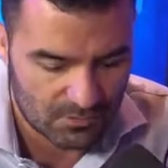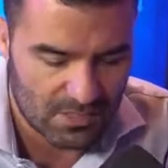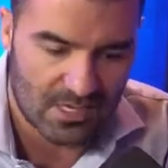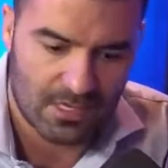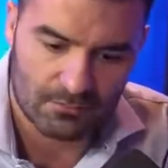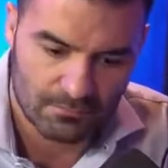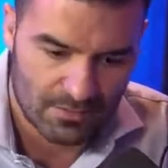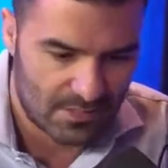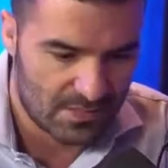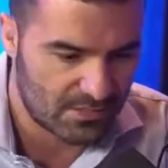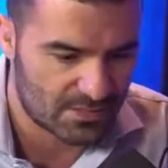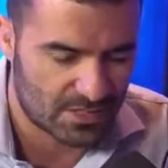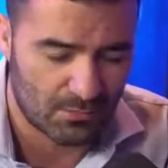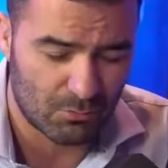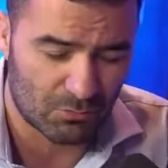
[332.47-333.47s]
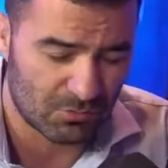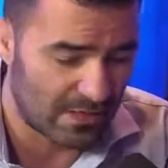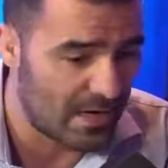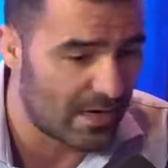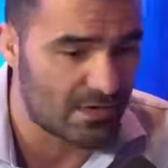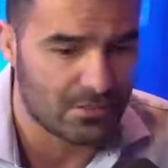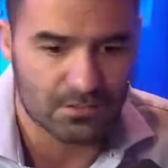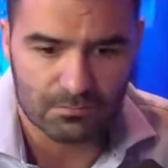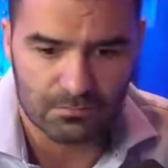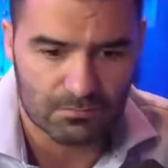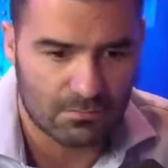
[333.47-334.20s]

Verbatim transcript: lá, beleza, chegamos tarde,